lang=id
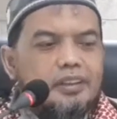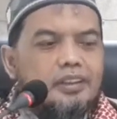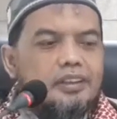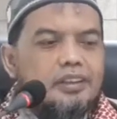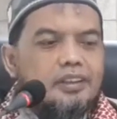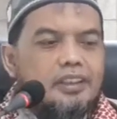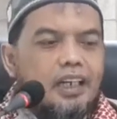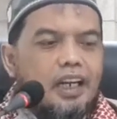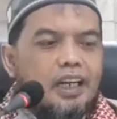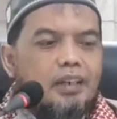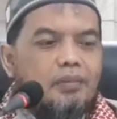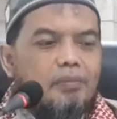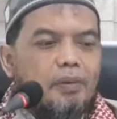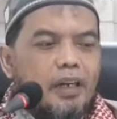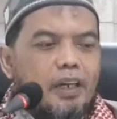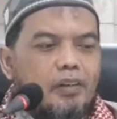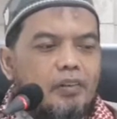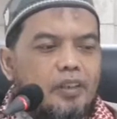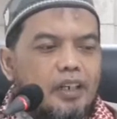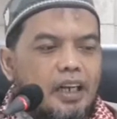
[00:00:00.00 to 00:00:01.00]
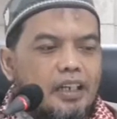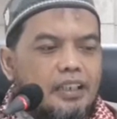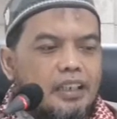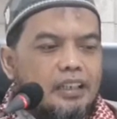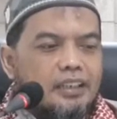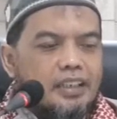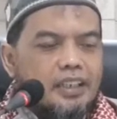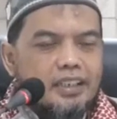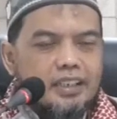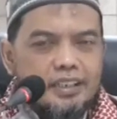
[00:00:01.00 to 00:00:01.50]
jalan pada orang
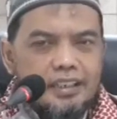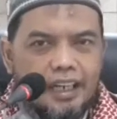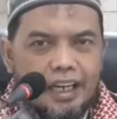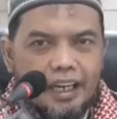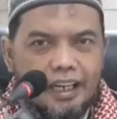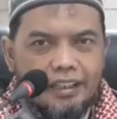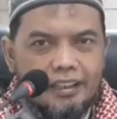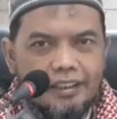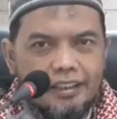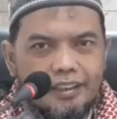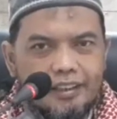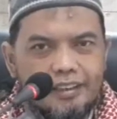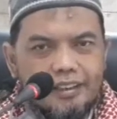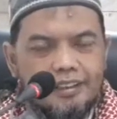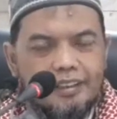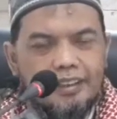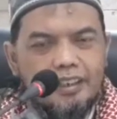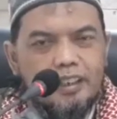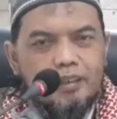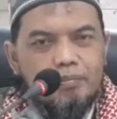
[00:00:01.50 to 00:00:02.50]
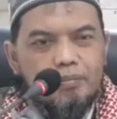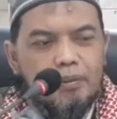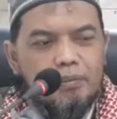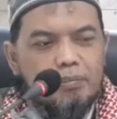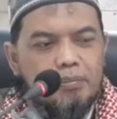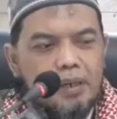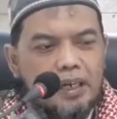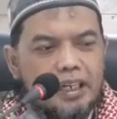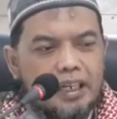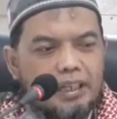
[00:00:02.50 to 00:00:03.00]
yang tersesat,
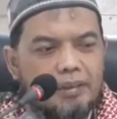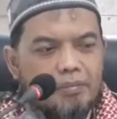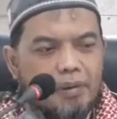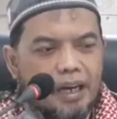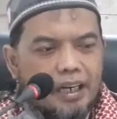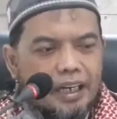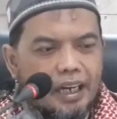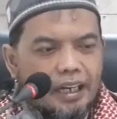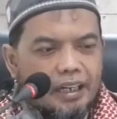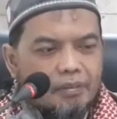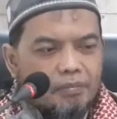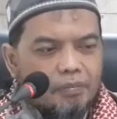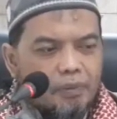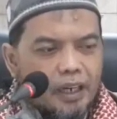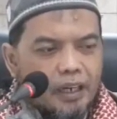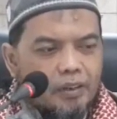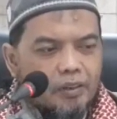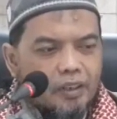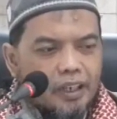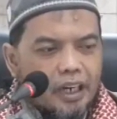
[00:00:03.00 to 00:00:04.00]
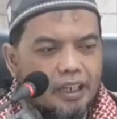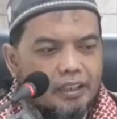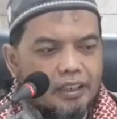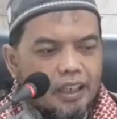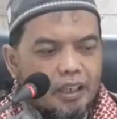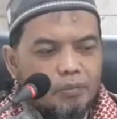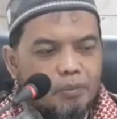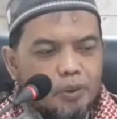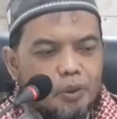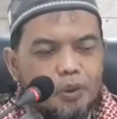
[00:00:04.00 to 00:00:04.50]
memberi makan pada orang
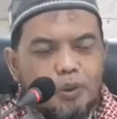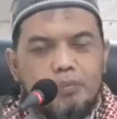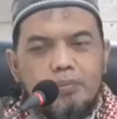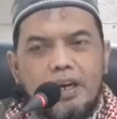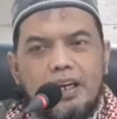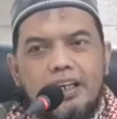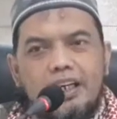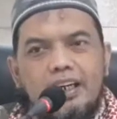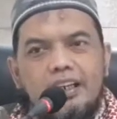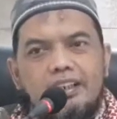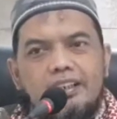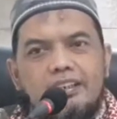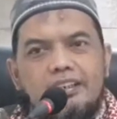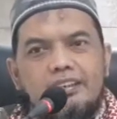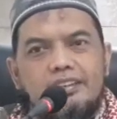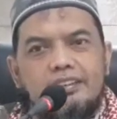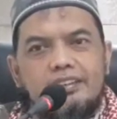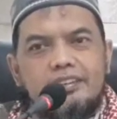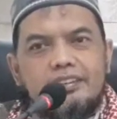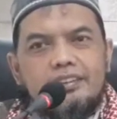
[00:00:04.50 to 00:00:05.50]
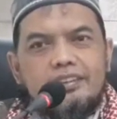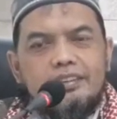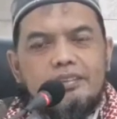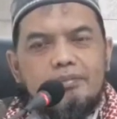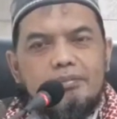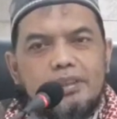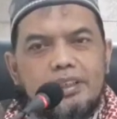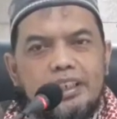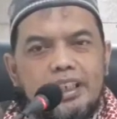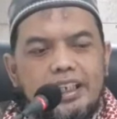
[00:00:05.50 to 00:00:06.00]
yang butuh makan,
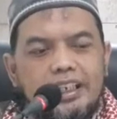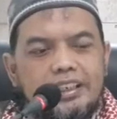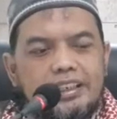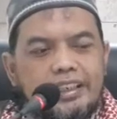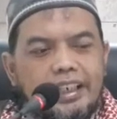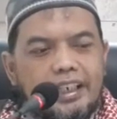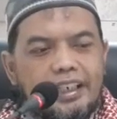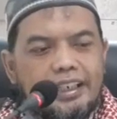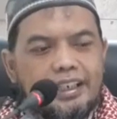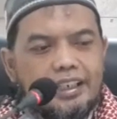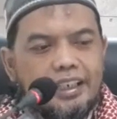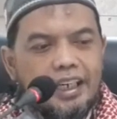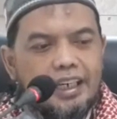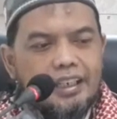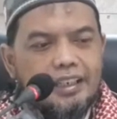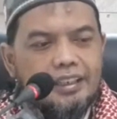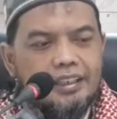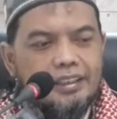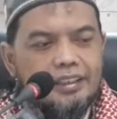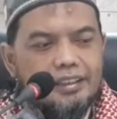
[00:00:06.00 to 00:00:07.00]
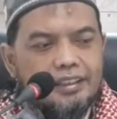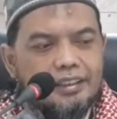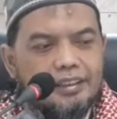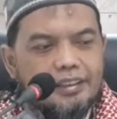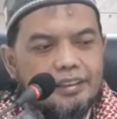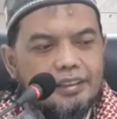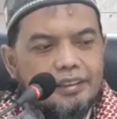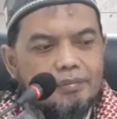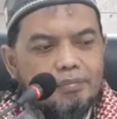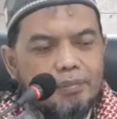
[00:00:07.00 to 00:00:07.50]
menyelesaikan
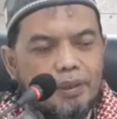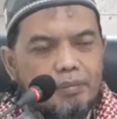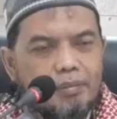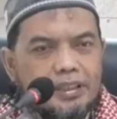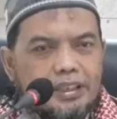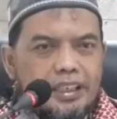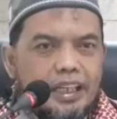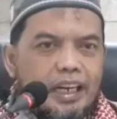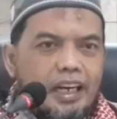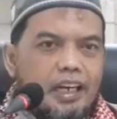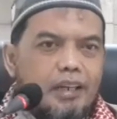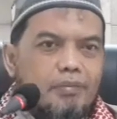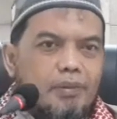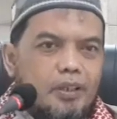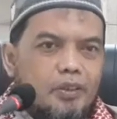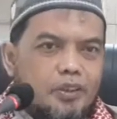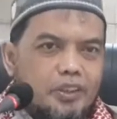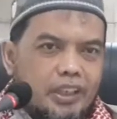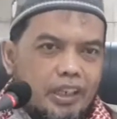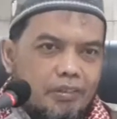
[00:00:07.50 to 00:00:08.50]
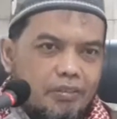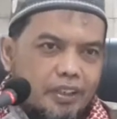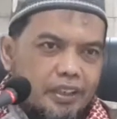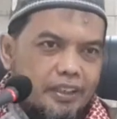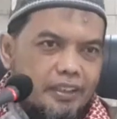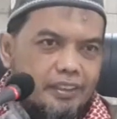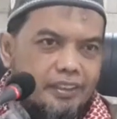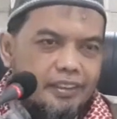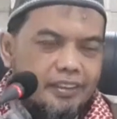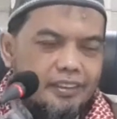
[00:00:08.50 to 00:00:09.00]
permasalahan manusiawi.
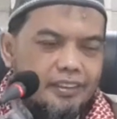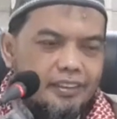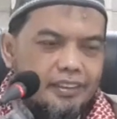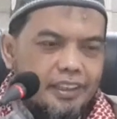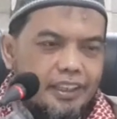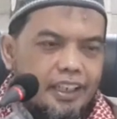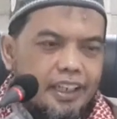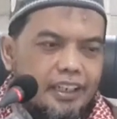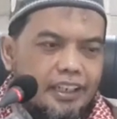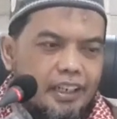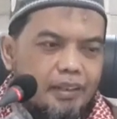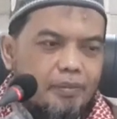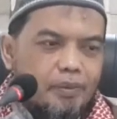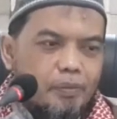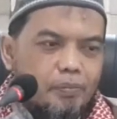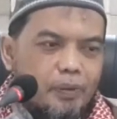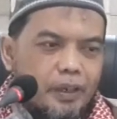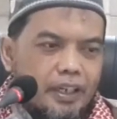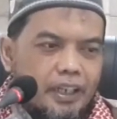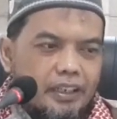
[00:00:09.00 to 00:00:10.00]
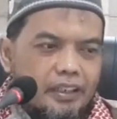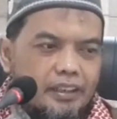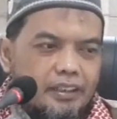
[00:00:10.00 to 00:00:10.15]
Ini adalah merupakan